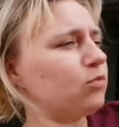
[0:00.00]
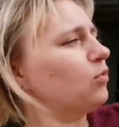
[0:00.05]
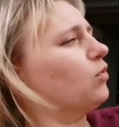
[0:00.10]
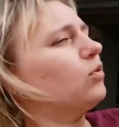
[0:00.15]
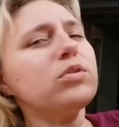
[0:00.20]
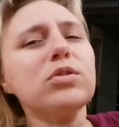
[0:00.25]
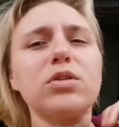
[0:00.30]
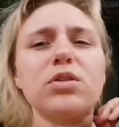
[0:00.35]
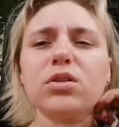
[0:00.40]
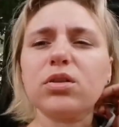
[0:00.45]

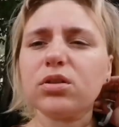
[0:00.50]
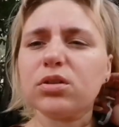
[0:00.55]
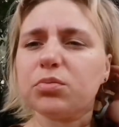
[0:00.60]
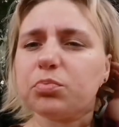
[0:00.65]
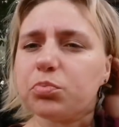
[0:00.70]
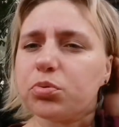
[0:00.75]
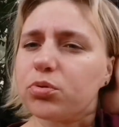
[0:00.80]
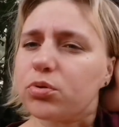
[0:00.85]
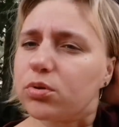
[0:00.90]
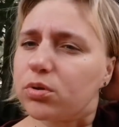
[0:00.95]
Волосы
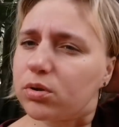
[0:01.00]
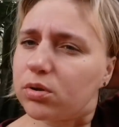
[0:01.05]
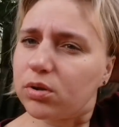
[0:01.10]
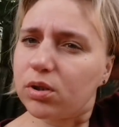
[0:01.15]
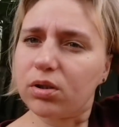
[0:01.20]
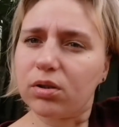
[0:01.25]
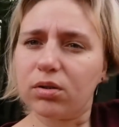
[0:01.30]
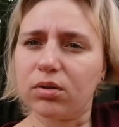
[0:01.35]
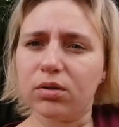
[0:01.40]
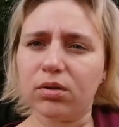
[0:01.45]

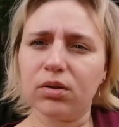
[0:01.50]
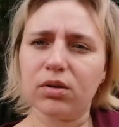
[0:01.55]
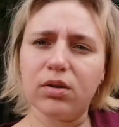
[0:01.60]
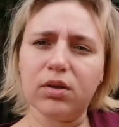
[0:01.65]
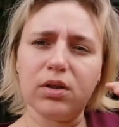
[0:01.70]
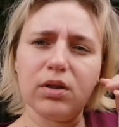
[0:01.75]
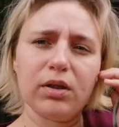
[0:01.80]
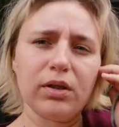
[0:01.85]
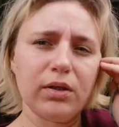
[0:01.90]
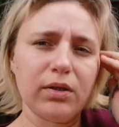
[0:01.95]
распустить.
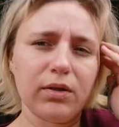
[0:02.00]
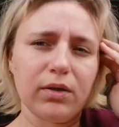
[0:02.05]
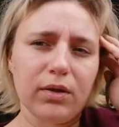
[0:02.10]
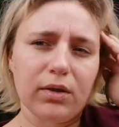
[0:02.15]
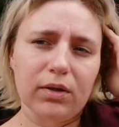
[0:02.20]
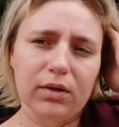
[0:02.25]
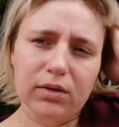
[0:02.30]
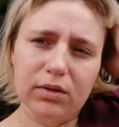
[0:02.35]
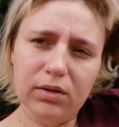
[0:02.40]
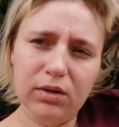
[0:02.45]

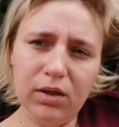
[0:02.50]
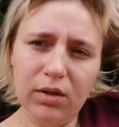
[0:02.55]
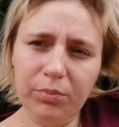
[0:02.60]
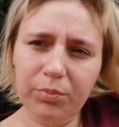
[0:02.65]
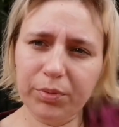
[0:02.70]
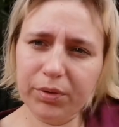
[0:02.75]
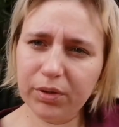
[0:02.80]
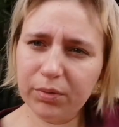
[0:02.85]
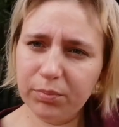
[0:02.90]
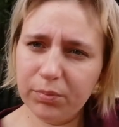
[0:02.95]

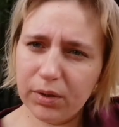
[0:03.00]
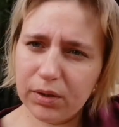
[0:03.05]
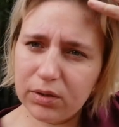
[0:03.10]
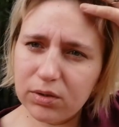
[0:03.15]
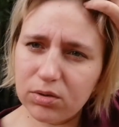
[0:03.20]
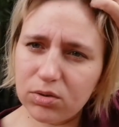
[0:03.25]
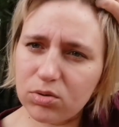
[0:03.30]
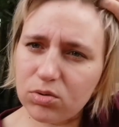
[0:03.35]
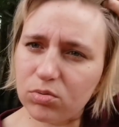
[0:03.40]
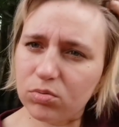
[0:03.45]
На
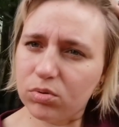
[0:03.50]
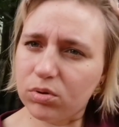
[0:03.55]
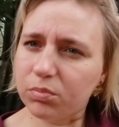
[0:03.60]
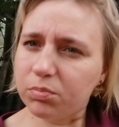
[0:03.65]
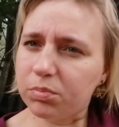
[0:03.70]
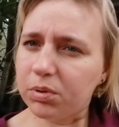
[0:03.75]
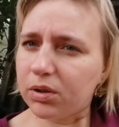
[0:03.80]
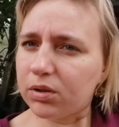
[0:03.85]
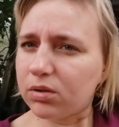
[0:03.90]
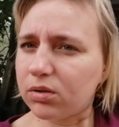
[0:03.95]
парикмахерскую,
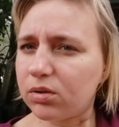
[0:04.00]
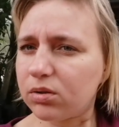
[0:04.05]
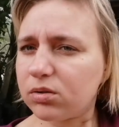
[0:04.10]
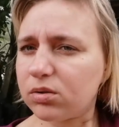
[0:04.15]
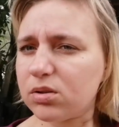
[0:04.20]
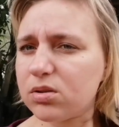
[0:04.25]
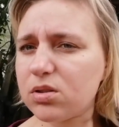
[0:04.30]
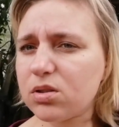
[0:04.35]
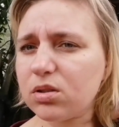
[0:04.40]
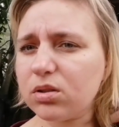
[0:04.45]
ребят,
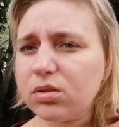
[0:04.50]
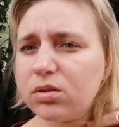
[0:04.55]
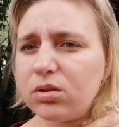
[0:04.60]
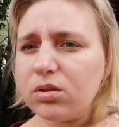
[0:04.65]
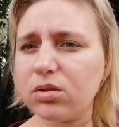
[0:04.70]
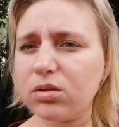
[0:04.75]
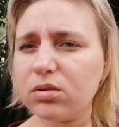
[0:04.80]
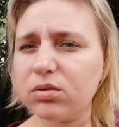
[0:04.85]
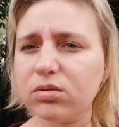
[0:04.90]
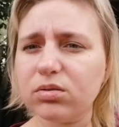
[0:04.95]
как-то
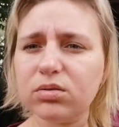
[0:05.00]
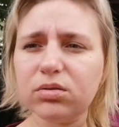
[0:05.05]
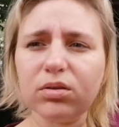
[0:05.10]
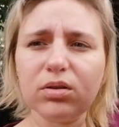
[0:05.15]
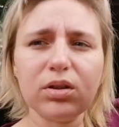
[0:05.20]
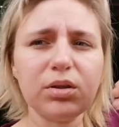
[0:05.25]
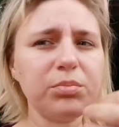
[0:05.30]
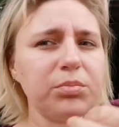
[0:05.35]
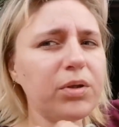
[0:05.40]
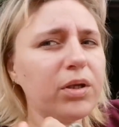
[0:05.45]
сходить.
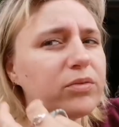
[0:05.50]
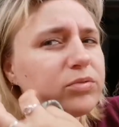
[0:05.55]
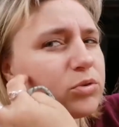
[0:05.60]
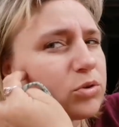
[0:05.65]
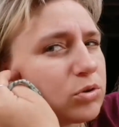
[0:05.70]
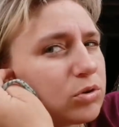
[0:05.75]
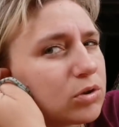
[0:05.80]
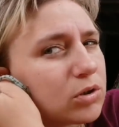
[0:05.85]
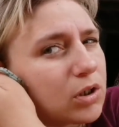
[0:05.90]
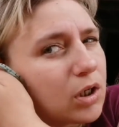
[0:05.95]
А меня
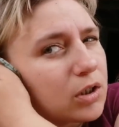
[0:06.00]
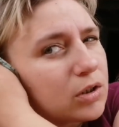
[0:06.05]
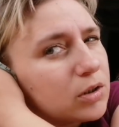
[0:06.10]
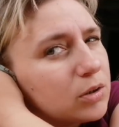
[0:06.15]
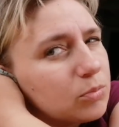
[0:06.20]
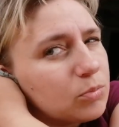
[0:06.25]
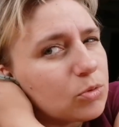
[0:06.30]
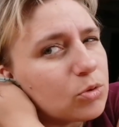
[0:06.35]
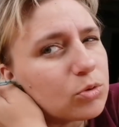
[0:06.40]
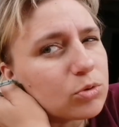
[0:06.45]
все
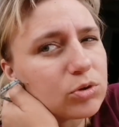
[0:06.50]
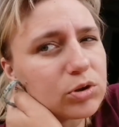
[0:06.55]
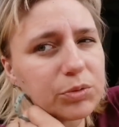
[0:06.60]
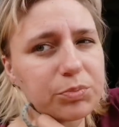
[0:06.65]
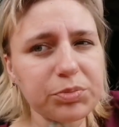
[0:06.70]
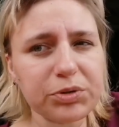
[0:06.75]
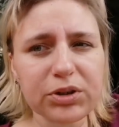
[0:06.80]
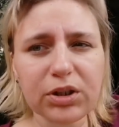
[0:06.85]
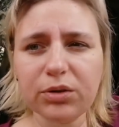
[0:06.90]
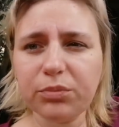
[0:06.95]
никак не могут
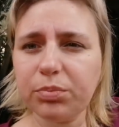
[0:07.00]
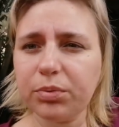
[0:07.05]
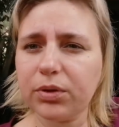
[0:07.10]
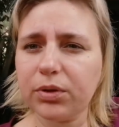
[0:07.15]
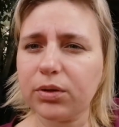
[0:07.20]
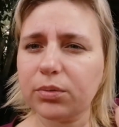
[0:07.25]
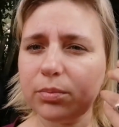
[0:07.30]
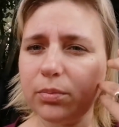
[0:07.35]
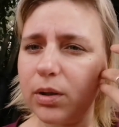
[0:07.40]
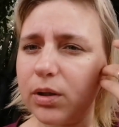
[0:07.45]
записать
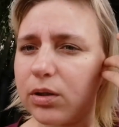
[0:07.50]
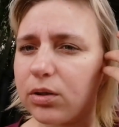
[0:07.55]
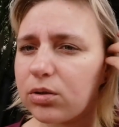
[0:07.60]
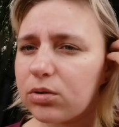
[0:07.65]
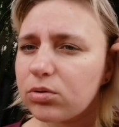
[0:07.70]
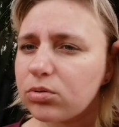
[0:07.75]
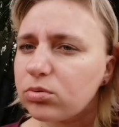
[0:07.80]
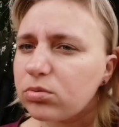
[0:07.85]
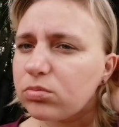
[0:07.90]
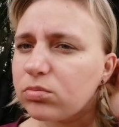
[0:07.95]

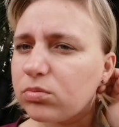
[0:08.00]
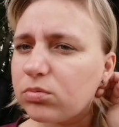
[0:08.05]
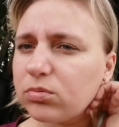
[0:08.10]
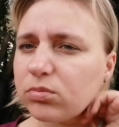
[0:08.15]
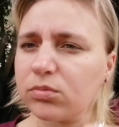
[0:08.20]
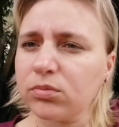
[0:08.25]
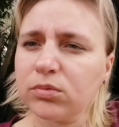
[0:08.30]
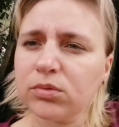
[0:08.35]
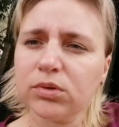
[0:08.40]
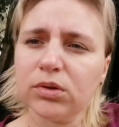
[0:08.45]
парикмахеру.
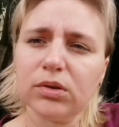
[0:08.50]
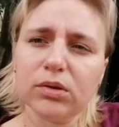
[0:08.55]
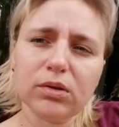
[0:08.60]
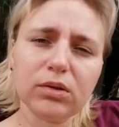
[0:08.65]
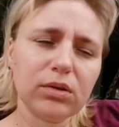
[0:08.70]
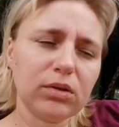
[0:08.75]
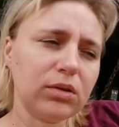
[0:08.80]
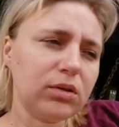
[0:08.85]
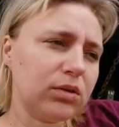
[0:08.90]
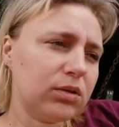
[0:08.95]

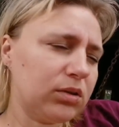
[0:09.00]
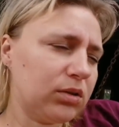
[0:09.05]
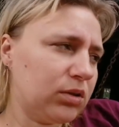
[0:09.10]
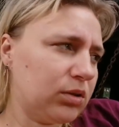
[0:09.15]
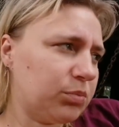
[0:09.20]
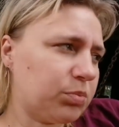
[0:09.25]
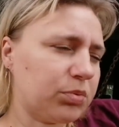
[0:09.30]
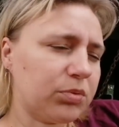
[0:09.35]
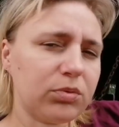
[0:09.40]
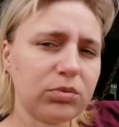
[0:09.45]

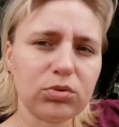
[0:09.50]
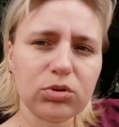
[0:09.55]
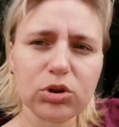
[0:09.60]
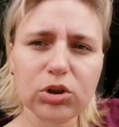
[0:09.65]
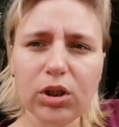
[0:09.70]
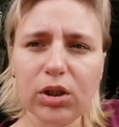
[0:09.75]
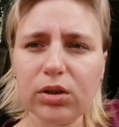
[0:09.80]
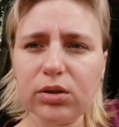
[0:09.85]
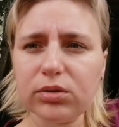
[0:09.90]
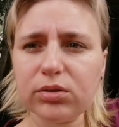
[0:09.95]
Не
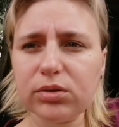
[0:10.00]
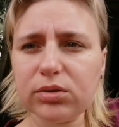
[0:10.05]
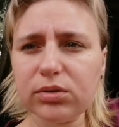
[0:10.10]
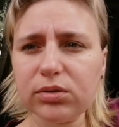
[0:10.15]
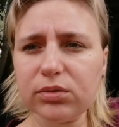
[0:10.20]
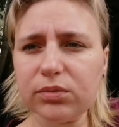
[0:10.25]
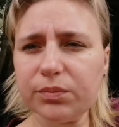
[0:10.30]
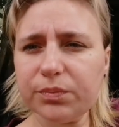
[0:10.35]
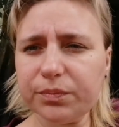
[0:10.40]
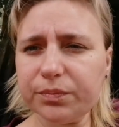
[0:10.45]

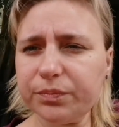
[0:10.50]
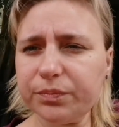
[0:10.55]
получается.